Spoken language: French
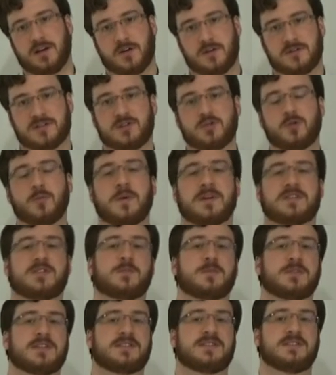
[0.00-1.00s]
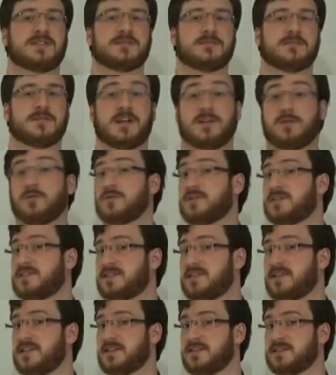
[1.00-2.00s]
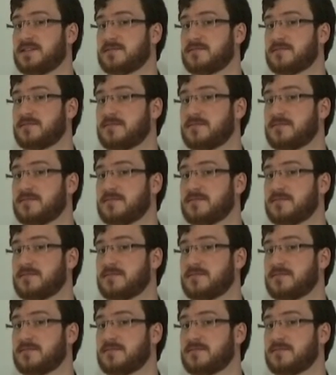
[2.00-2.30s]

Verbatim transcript: que c'est une personne précise, et donc il se déguise.